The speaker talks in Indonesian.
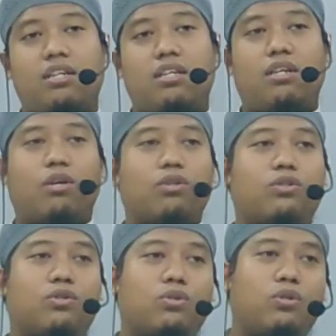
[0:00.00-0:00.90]
ya
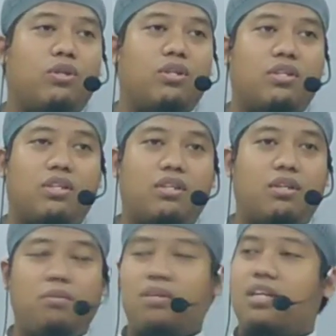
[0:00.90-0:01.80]
Rasul
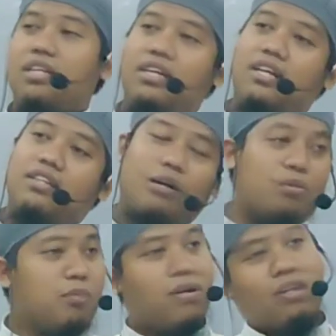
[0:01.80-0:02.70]
kamu gak lihat
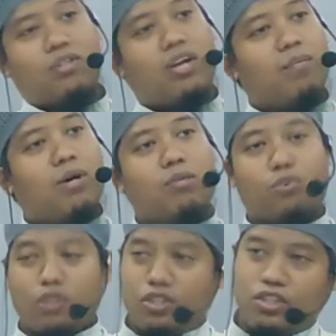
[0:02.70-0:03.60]
kami para
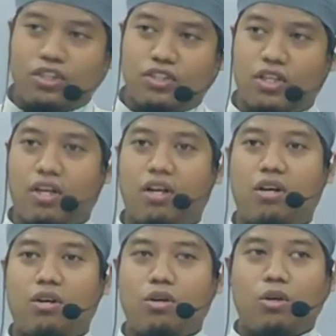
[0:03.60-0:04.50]
sahabatmu
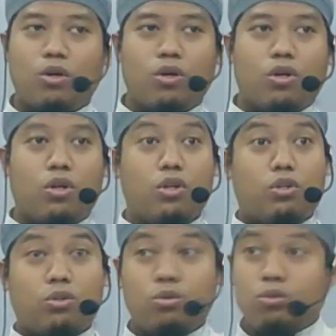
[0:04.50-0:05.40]
disiksa
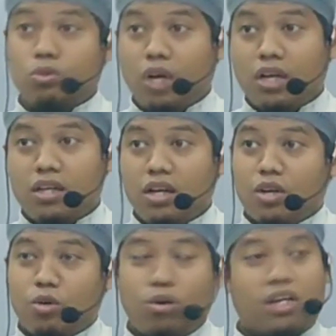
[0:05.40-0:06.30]
itu ada
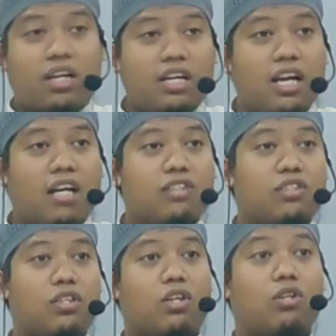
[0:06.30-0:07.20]
keluarga
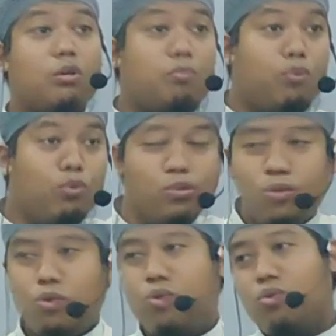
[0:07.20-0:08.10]
Yasir
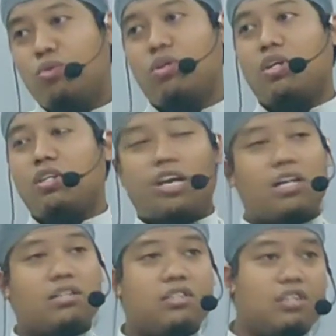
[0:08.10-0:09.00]
dibunuh
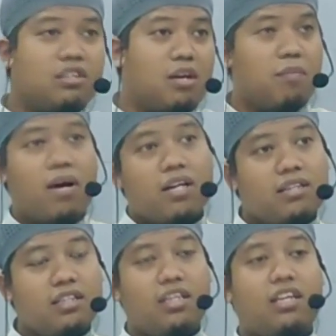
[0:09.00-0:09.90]
Yasirnya
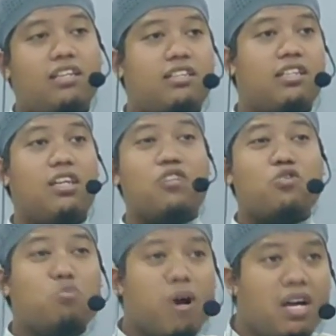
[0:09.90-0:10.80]
mati, istrinya
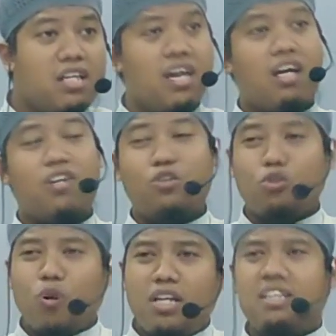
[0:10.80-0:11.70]
Sumayyah
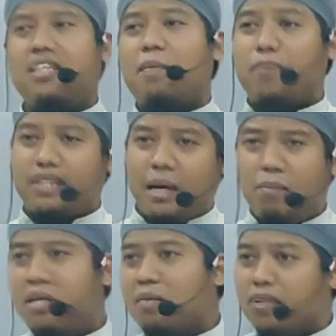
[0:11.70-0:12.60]
itu wanita
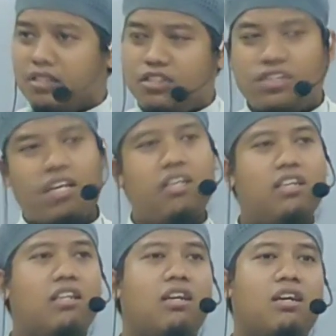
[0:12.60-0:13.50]
pertama yang mati
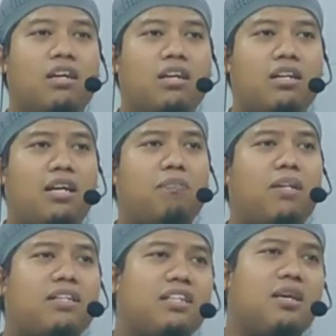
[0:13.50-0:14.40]
syahid dan
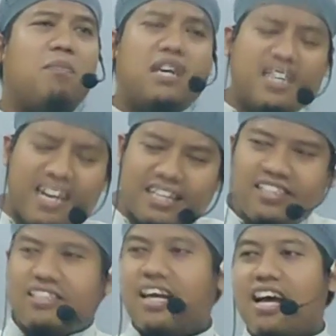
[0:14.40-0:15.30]
matinya
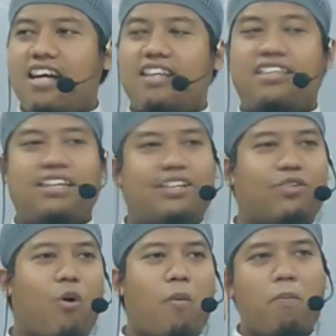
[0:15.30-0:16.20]
mengenaskan,
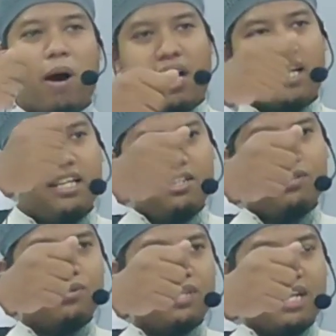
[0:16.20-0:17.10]
ditombak
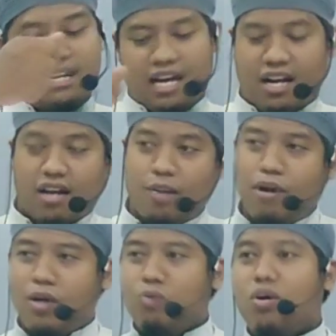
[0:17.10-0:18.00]
itu dari arah
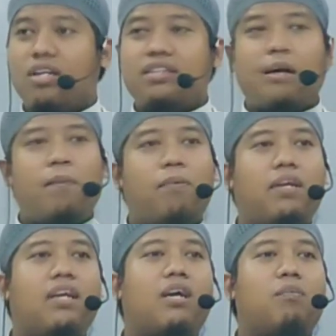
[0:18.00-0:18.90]
kemaluan
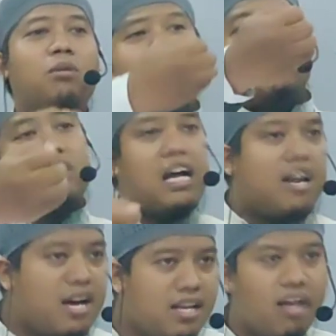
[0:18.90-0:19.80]
sampai dengan menembus
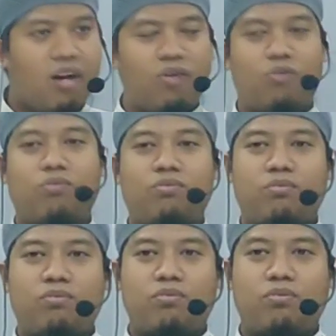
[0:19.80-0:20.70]
dadanya.
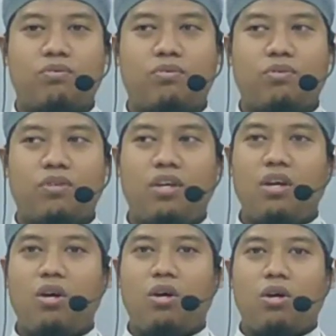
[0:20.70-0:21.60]

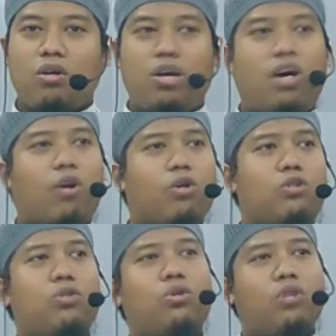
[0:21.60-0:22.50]
Ya, ya
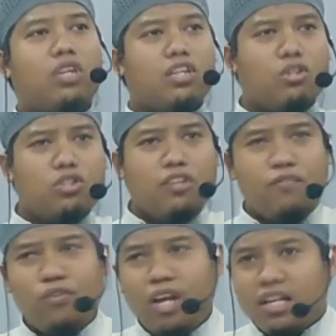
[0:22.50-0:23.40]
Rasul itu si
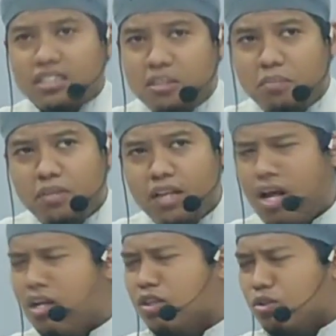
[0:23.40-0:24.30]
fulan si
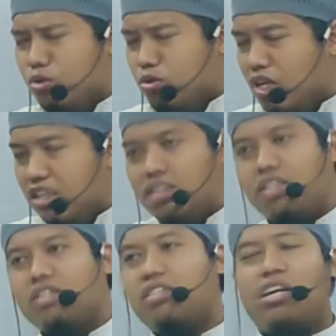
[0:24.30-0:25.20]
Bilal itu juga
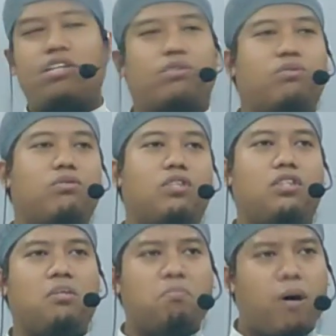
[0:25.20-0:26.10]
disiksa itu,
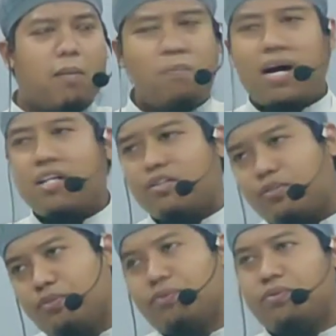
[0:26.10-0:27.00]
ditimpa
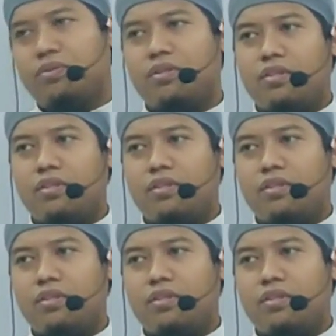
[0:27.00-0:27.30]
batu.